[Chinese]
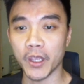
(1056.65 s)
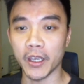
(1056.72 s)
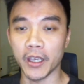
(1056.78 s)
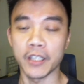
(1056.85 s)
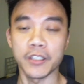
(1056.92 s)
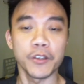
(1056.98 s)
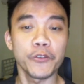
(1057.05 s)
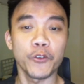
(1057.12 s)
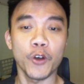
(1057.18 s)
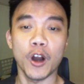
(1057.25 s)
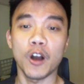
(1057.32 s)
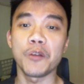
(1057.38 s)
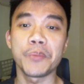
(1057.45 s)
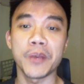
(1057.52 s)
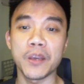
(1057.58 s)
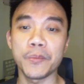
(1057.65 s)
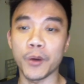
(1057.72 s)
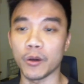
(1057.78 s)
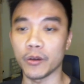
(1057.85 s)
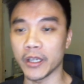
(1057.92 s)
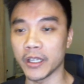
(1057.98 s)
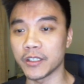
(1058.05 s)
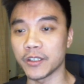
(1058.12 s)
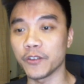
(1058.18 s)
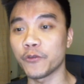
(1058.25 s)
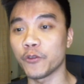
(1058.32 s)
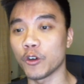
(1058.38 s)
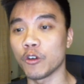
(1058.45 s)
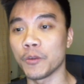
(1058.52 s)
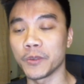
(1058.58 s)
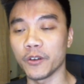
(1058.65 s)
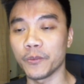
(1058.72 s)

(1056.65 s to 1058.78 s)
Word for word: 以及 for our people, 以及 for 我们